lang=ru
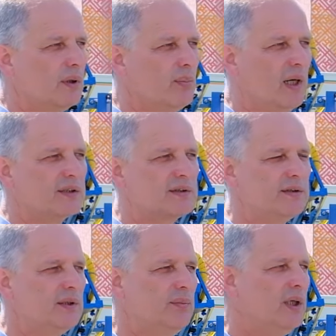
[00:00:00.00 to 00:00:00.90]

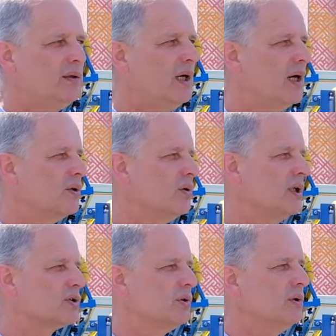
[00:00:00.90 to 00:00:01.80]
массы семян, оно
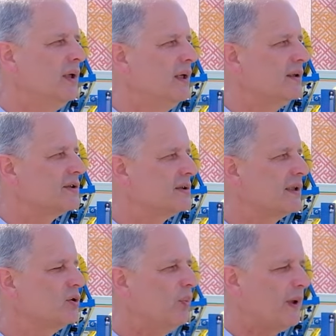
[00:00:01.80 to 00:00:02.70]
должно
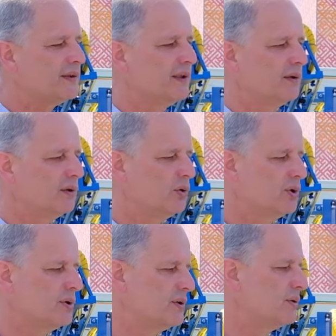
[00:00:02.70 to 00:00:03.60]
со стопроцентной
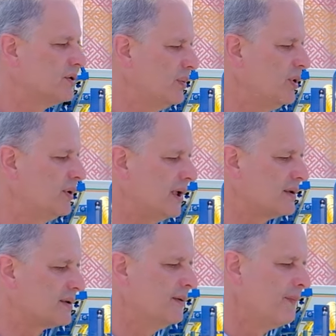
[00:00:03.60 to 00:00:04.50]
точностью
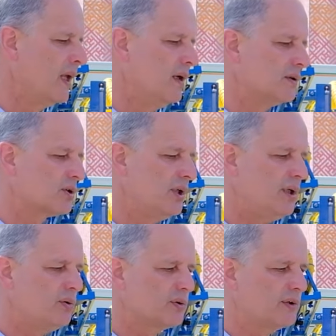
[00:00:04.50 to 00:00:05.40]
соблюдаться. К
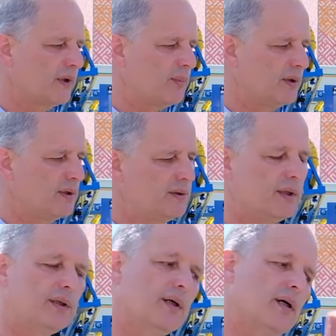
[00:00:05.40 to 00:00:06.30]
сожалению, современная
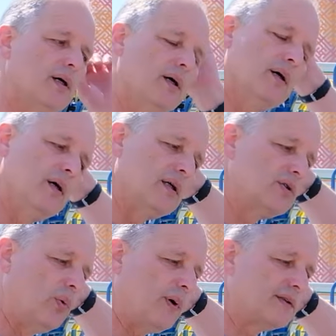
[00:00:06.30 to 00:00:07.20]
техника э,
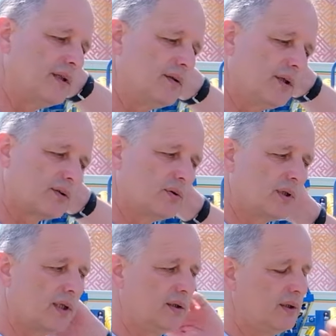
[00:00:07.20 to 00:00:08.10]
стопроцентный
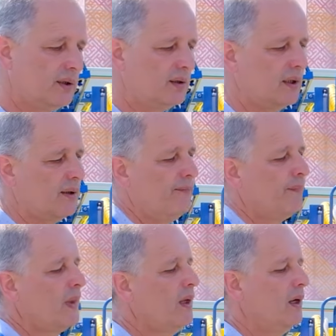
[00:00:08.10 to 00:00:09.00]
результат никогда
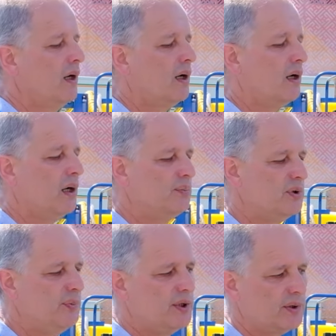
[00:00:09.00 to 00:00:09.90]
э,
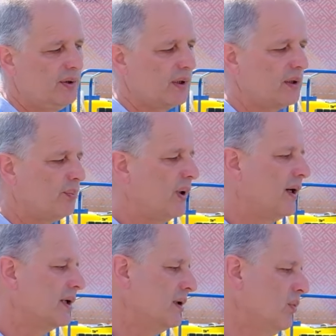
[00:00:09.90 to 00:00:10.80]
обеспечить, наверное,
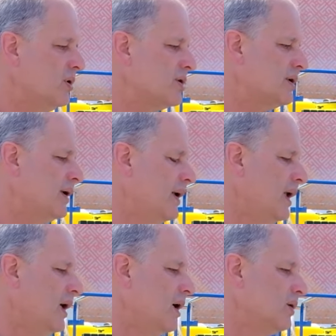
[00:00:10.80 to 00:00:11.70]
пока не может.
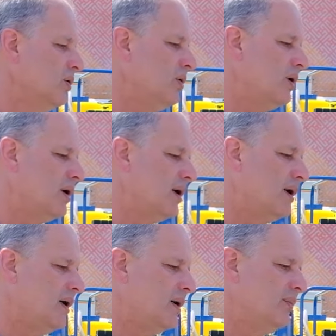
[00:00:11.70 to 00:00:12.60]

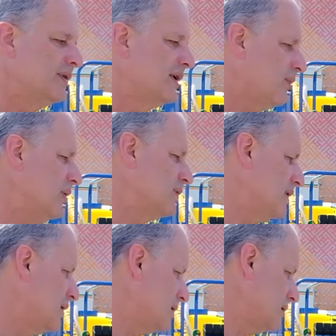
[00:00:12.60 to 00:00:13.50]
Но э, мы
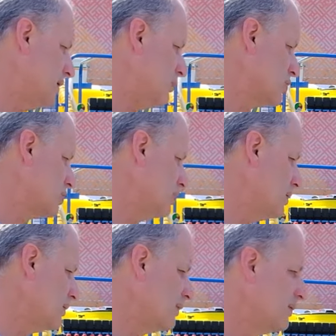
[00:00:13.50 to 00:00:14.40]
стремимся к тому, чтобы